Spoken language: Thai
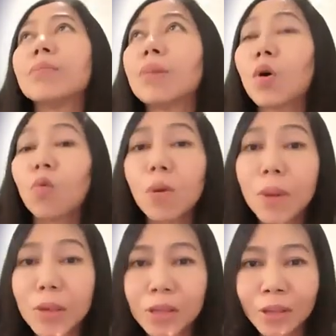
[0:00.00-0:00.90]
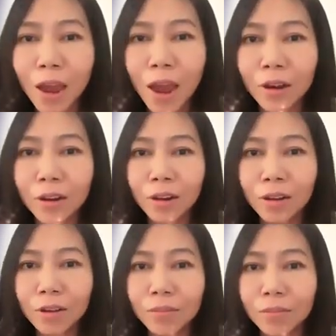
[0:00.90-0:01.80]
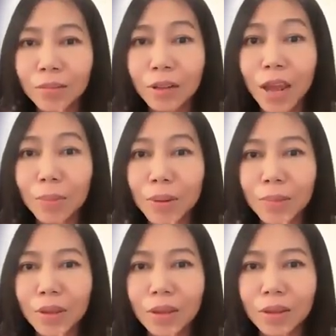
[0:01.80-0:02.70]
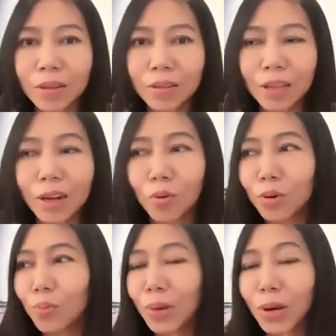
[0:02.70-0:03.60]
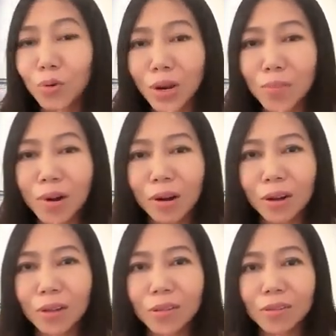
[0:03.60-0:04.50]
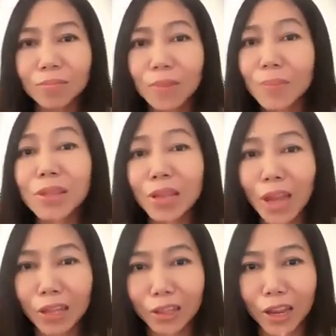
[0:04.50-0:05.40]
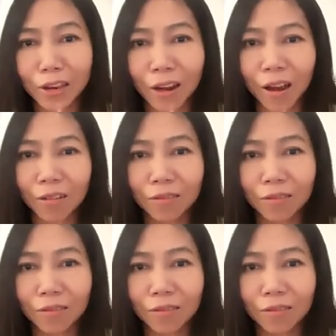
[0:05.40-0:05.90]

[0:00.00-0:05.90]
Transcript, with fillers: ปรากฏว่าไม่มีสัญญาณนะคะ สัญญาณไม่มี ถ้าคุณยุ่ไม่ได้อยู่ในเมืองนะ ไม่มีสัญญาณอินเทอร์เน็ตค่ะ